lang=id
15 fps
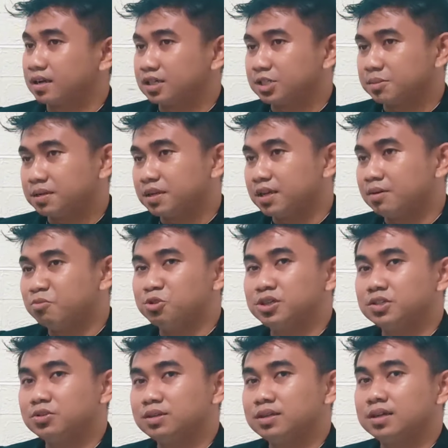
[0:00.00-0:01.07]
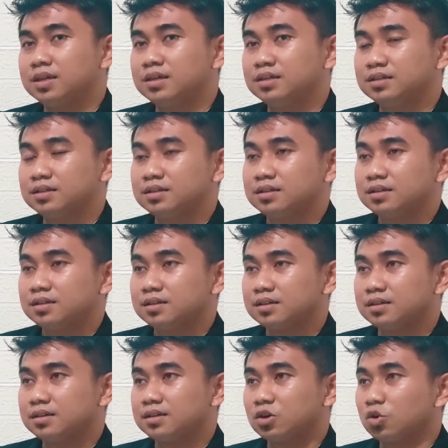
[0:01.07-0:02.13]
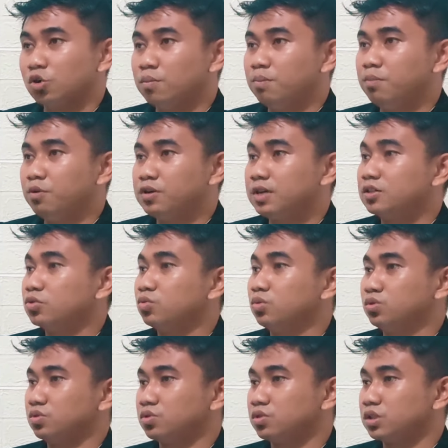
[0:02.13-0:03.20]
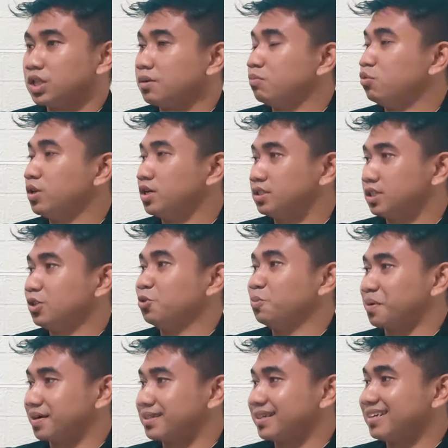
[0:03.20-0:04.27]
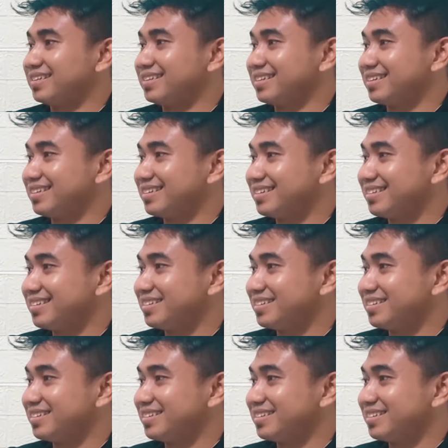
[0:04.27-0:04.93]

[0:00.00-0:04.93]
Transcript: Karena sebenarnya anak muda itu adalah uh, kelompok yang tulus dan mudah disentuh perasaannya.